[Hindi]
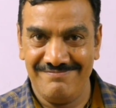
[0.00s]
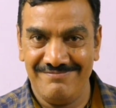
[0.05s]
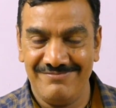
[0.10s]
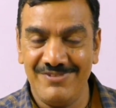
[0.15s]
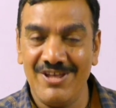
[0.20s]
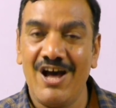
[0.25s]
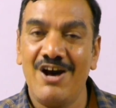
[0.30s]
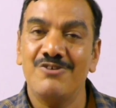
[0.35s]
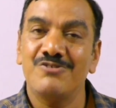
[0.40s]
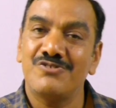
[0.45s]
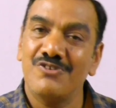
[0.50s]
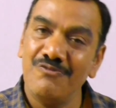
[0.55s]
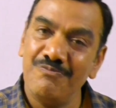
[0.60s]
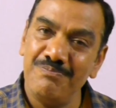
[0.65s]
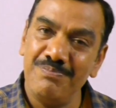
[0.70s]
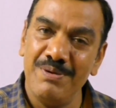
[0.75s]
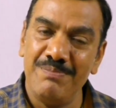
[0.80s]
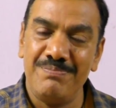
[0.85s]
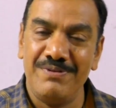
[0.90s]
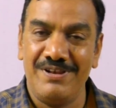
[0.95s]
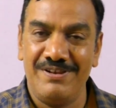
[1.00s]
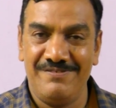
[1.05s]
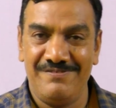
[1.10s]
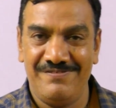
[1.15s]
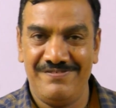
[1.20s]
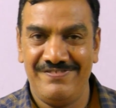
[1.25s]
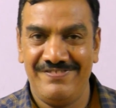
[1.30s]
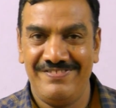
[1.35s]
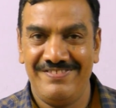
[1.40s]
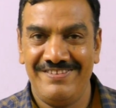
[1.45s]
द हाउस ऑफ पीपल
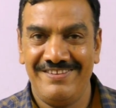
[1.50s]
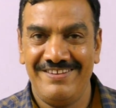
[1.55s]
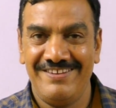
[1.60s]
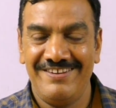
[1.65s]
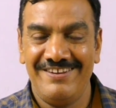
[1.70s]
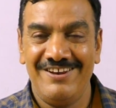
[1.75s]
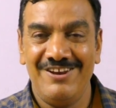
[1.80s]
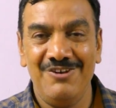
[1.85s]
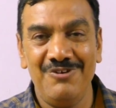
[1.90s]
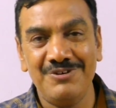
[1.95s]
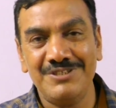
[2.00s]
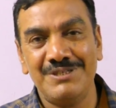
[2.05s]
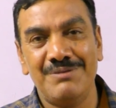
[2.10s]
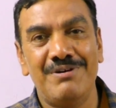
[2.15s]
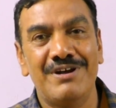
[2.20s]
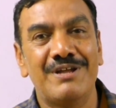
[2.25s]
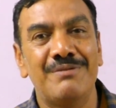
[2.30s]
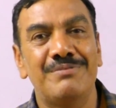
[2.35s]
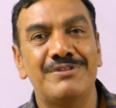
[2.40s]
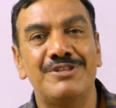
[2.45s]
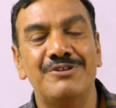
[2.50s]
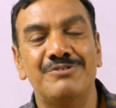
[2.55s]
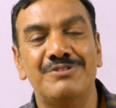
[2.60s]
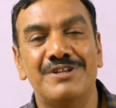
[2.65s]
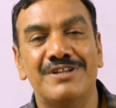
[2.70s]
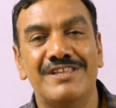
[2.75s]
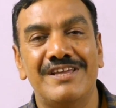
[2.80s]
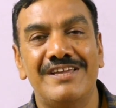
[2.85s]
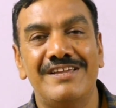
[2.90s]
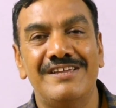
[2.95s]
लोकसभा के प्रति
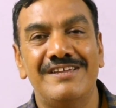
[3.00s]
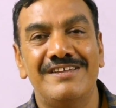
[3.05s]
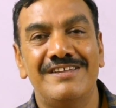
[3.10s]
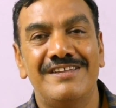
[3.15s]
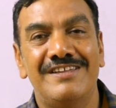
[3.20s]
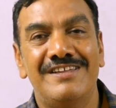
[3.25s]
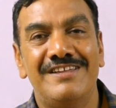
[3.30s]
उत्तरदायी है